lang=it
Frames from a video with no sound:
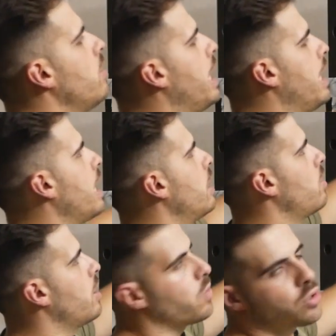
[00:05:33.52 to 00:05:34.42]
e
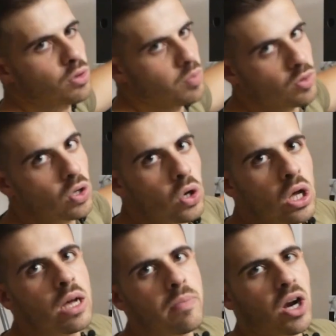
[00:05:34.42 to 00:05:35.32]
legandola in questo modo.
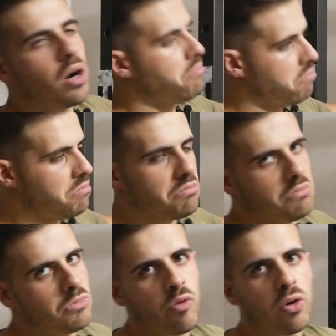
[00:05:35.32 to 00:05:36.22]
Però
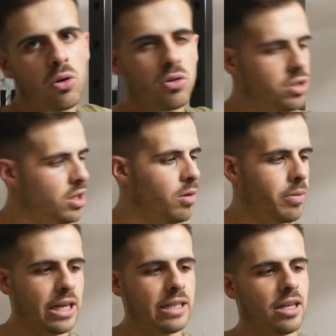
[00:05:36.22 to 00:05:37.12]
non ve lo consiglio
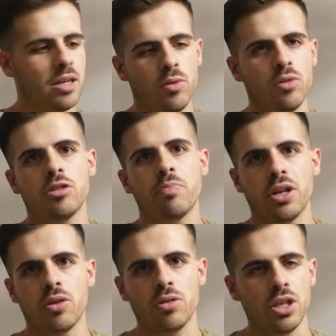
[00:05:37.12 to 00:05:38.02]
perché sarebbe uno
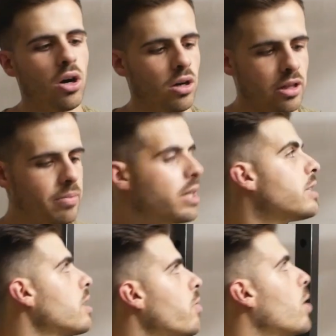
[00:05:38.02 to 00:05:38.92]
spreco di corda, perché
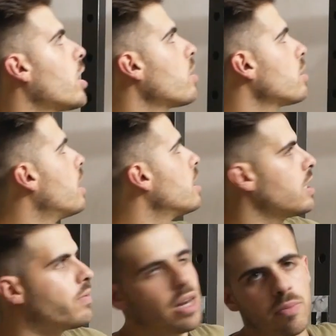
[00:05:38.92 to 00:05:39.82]
una corda,
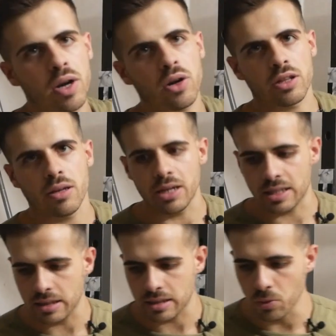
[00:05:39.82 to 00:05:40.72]
servirebbe una corda
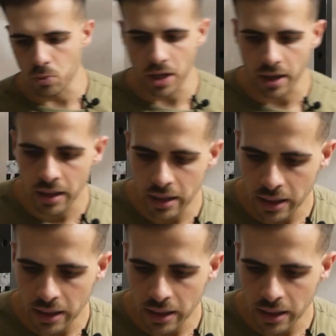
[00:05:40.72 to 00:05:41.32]
abbastanza lunga.